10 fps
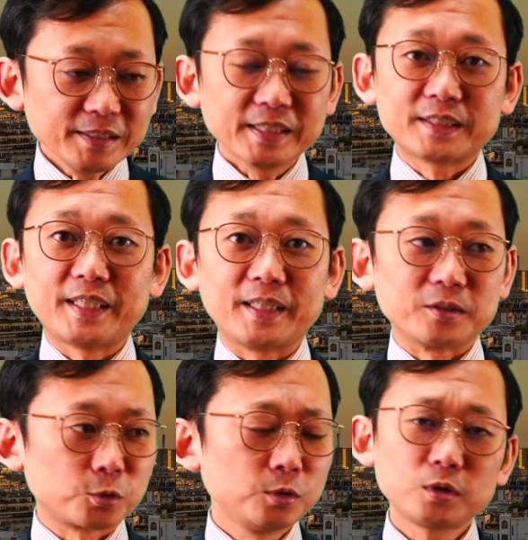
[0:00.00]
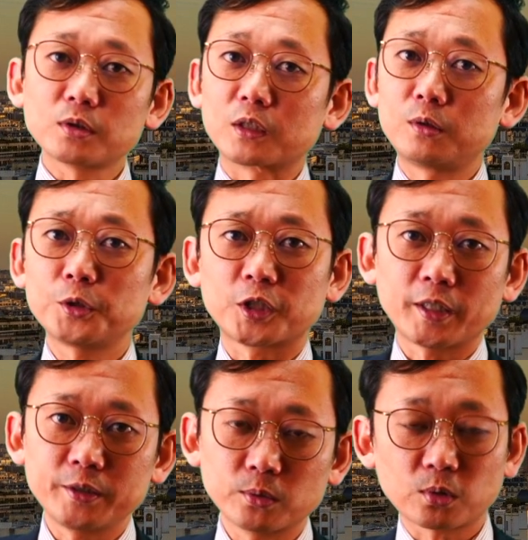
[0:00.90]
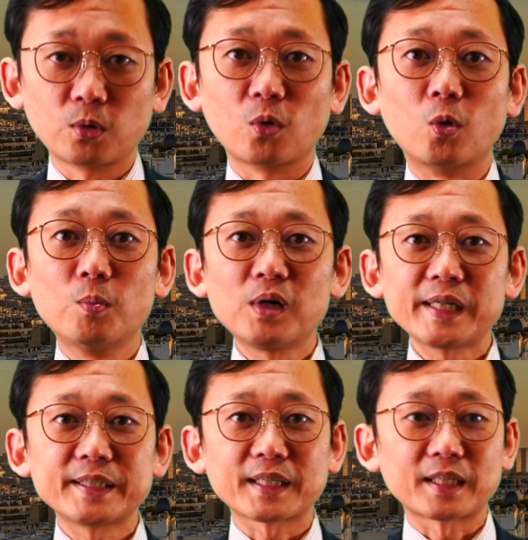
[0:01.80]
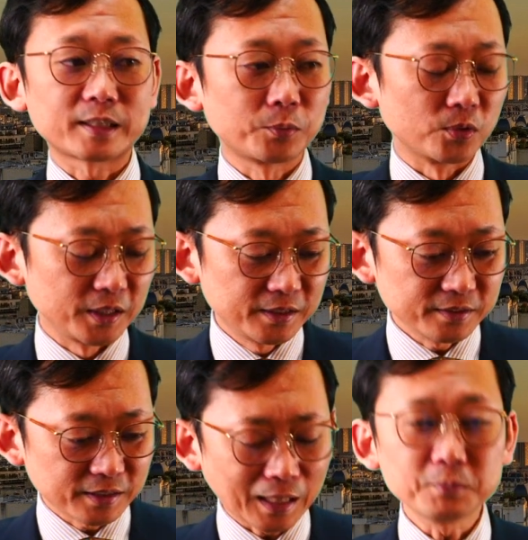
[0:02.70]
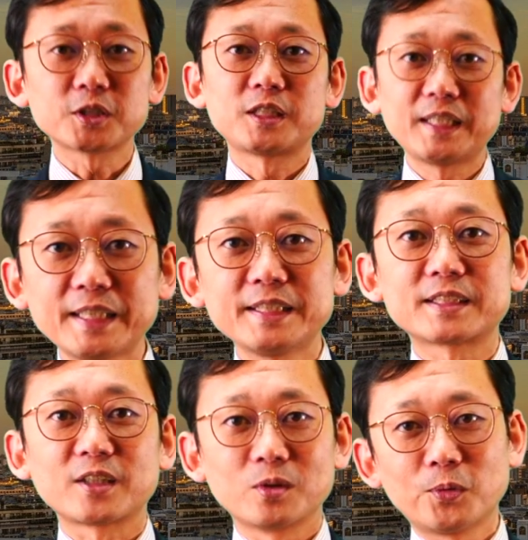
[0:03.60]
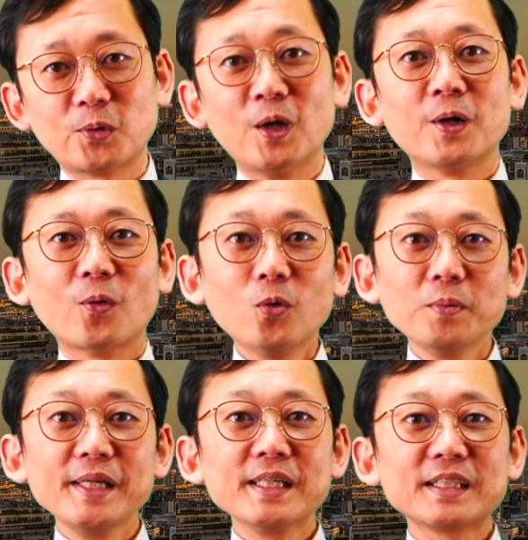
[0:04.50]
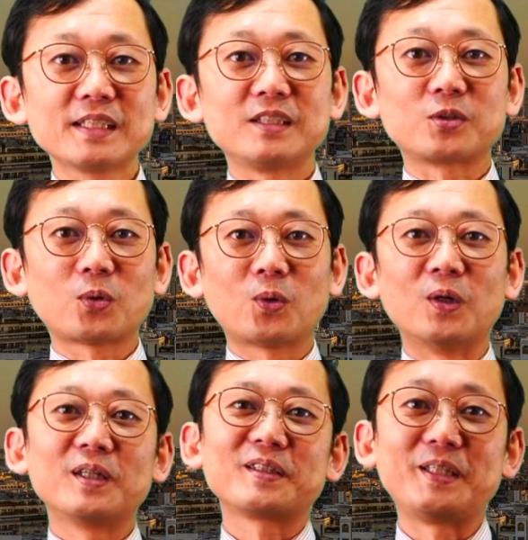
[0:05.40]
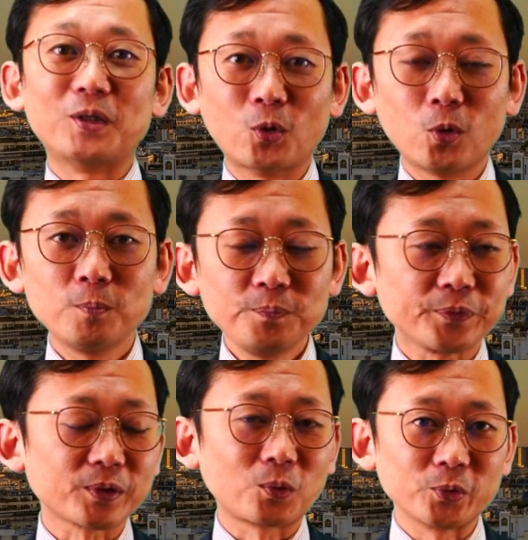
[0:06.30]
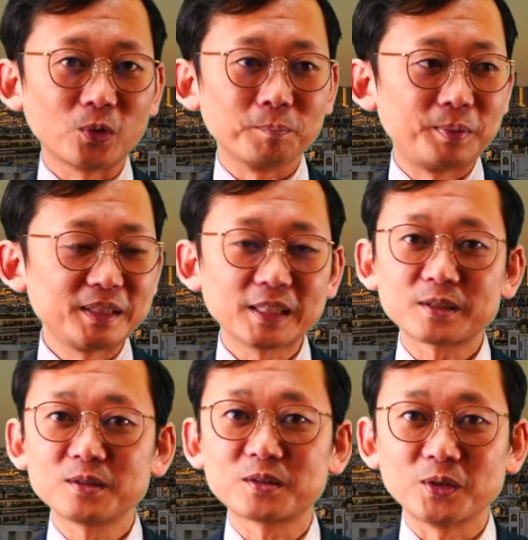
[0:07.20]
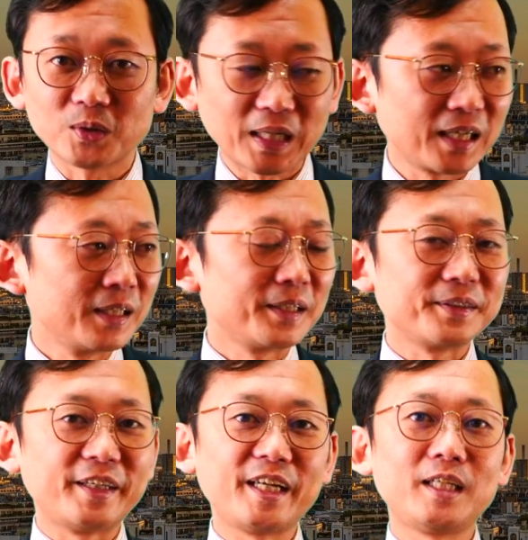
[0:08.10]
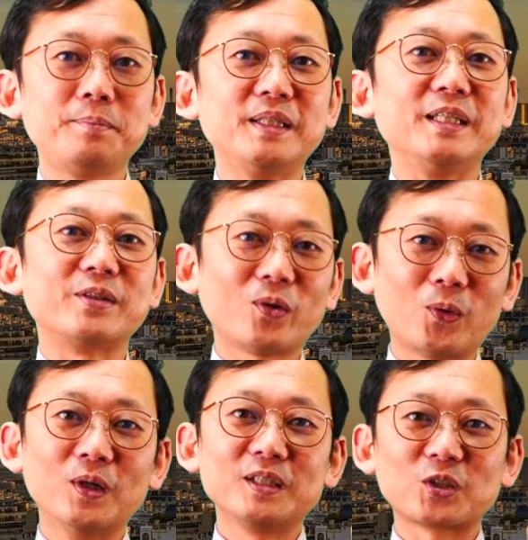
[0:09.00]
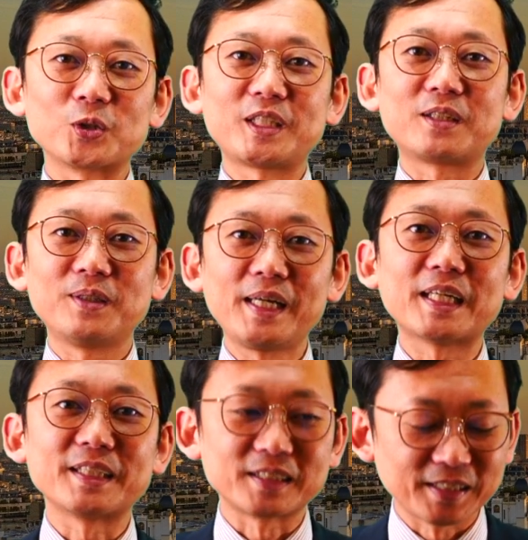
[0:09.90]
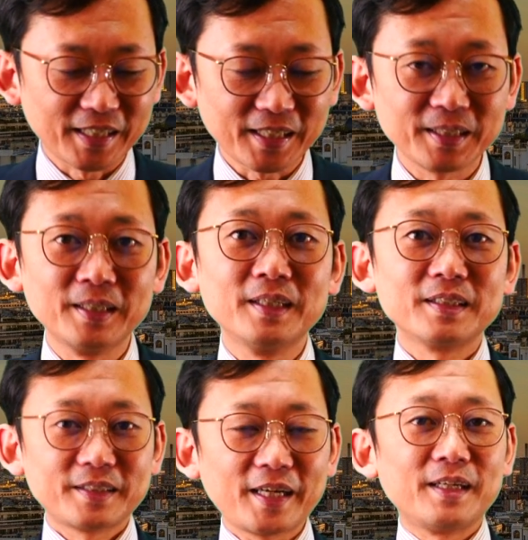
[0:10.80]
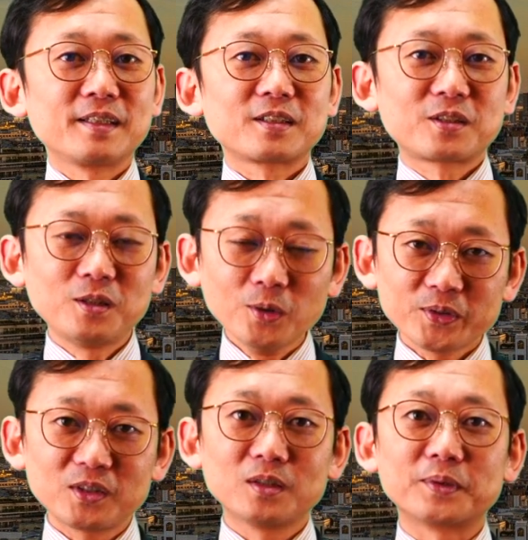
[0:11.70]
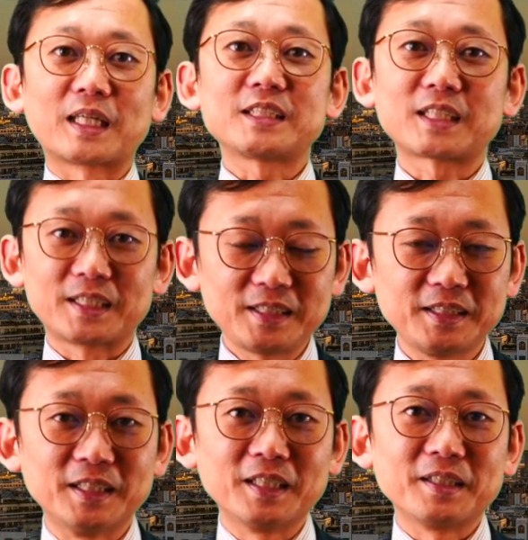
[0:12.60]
ずですね、スーツは黒じゃないのと思われた方もいるかもしいんですけども、欧米なんかに行くと基本、このビジネススーツというのがネイビーと、そしてグレーなんですね。で、黒っていうのも確かに